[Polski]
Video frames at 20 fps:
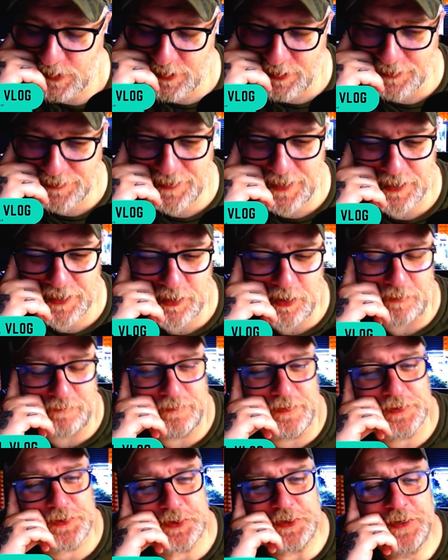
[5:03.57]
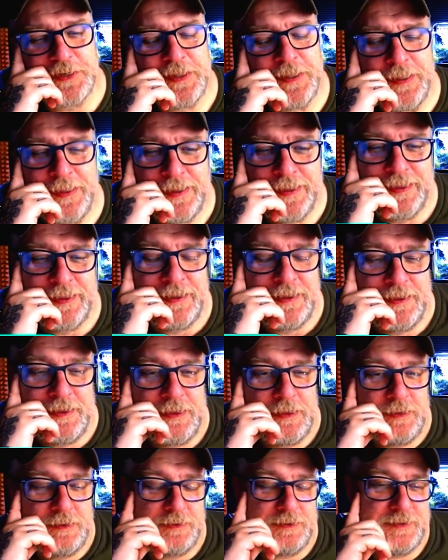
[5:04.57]
Jednakowoż
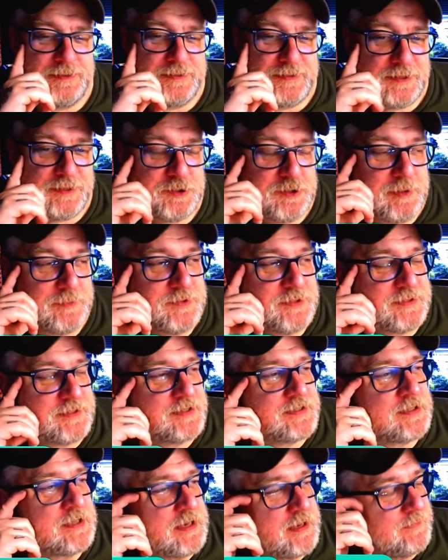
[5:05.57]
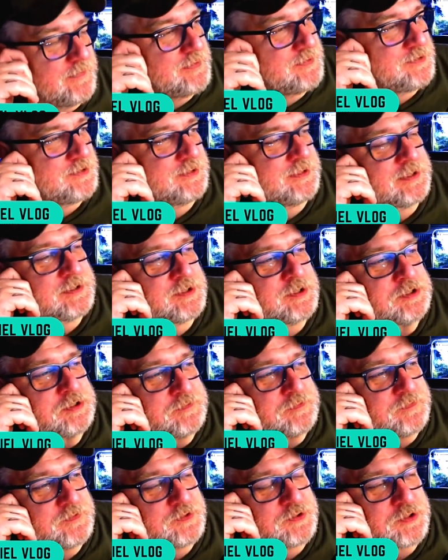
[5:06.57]
e, zaczynam się zastanawiać, czy tak
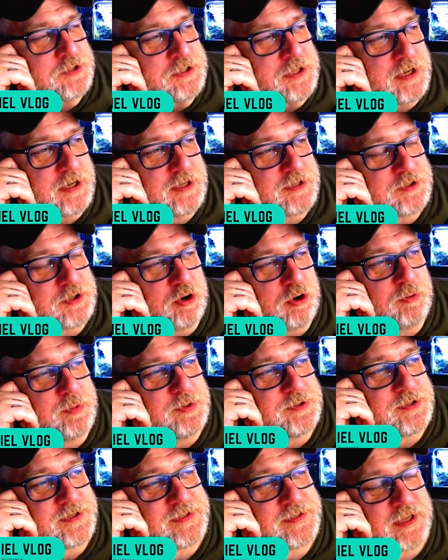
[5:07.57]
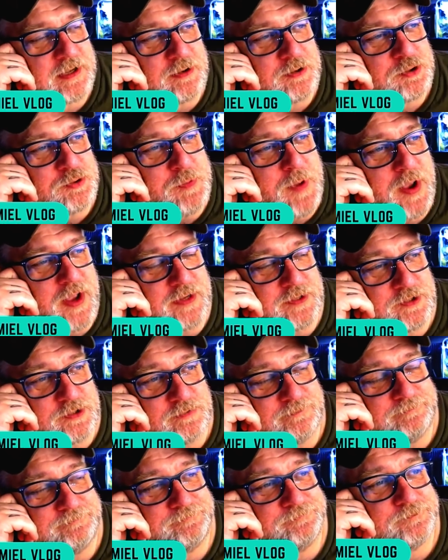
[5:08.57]
rzeczywiście należałoby się z tego
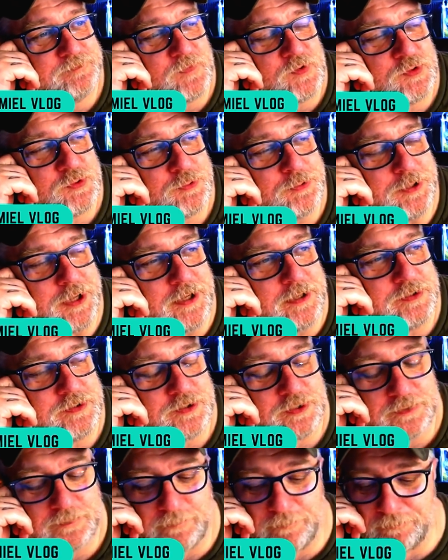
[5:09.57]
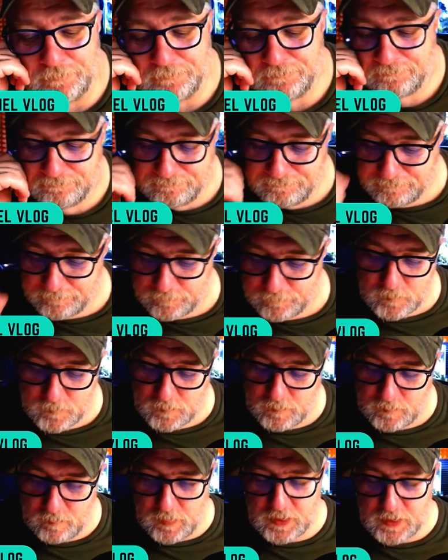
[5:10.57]
śmiać. Słuchajcie, mm,
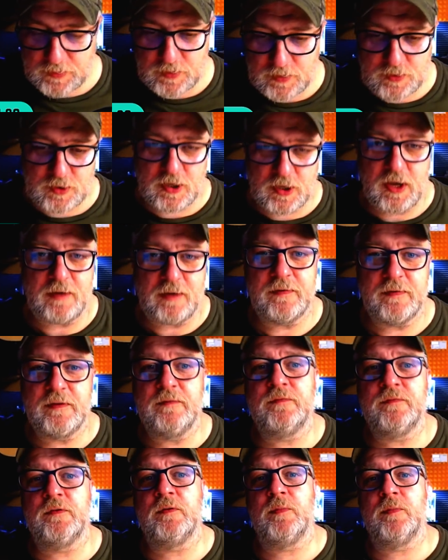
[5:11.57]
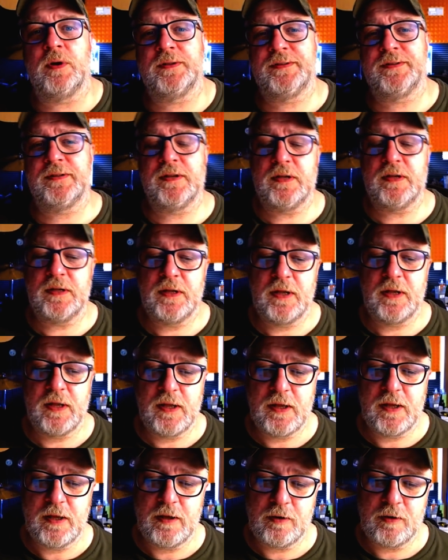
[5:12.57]
bardzo ciekawe informacje,
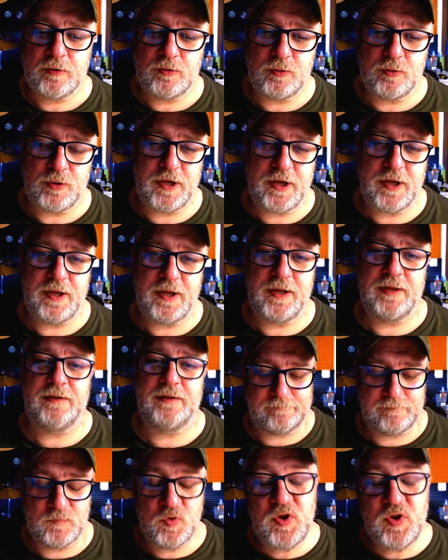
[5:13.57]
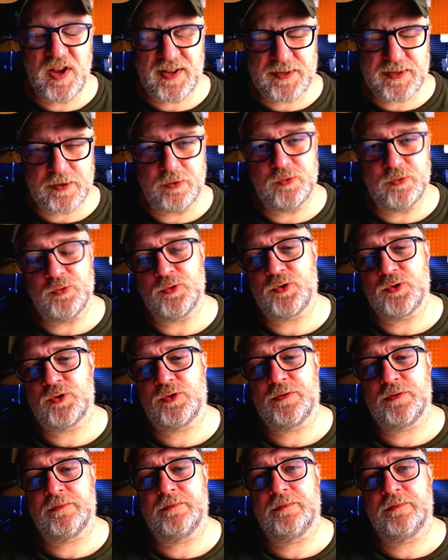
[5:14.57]
które nie są
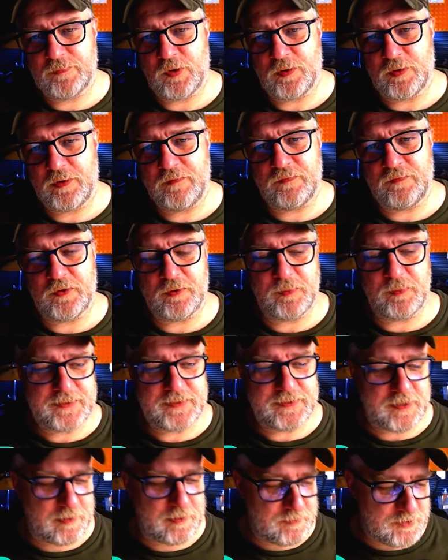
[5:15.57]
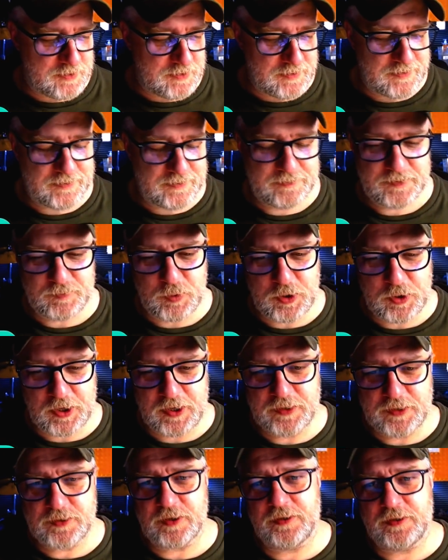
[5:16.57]
już informacjami z
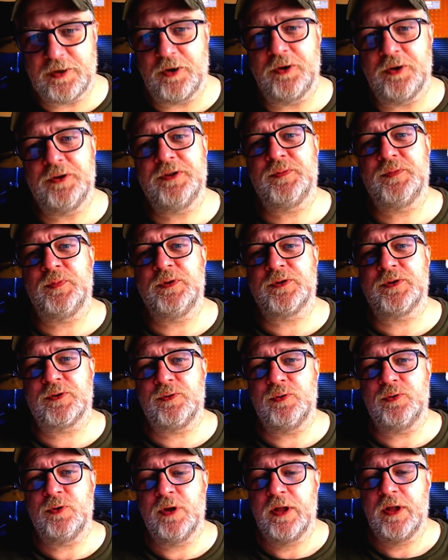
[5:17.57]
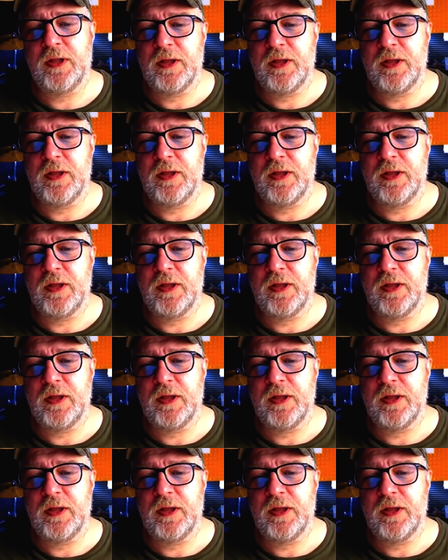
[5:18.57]
pogranicza teorii spisku,